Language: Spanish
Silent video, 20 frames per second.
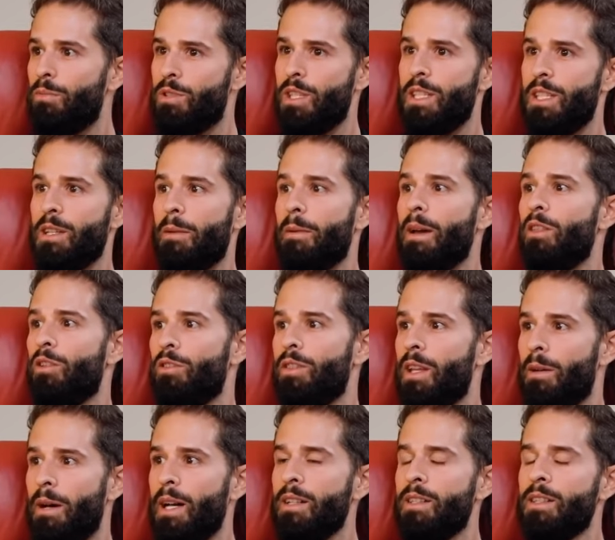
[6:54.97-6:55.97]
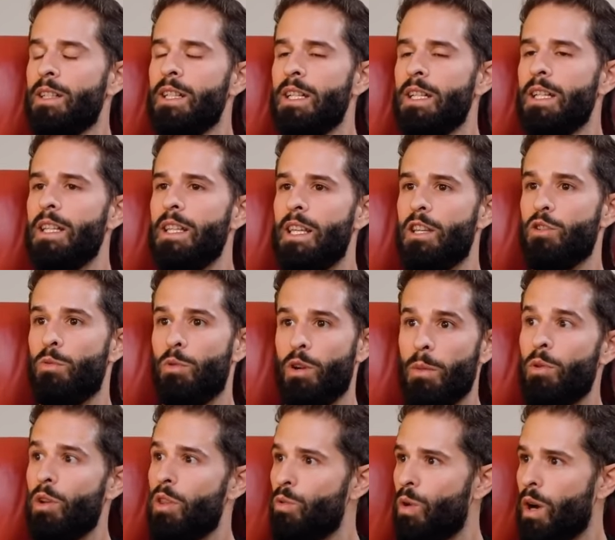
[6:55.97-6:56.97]
Si sabe a dónde va, eso por
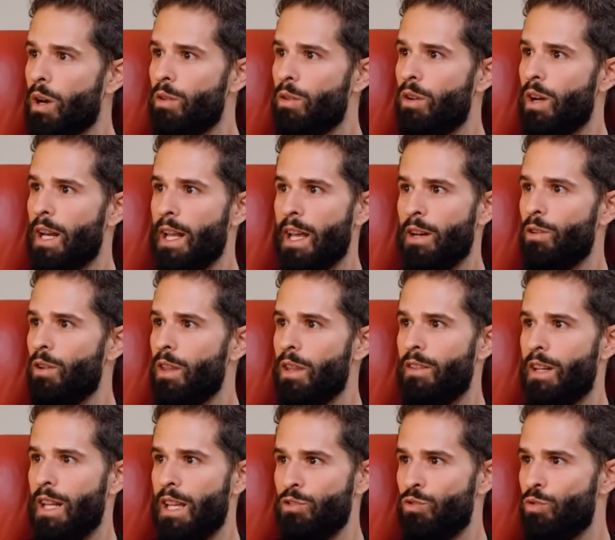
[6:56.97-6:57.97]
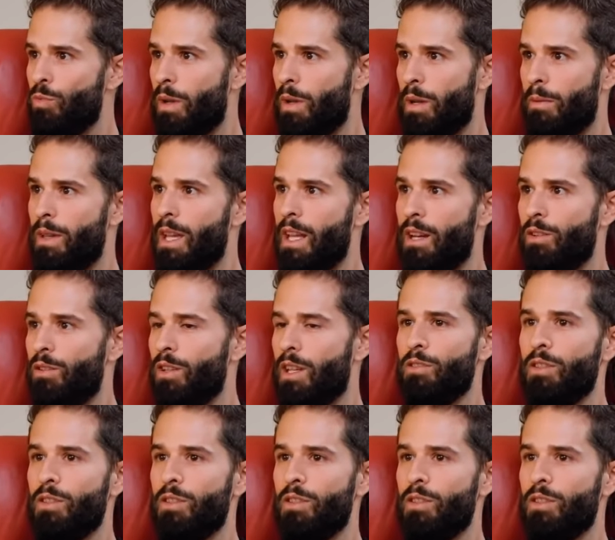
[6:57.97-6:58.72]
ejemplo Eduardo Galeano lo definía súper bien, ¿no?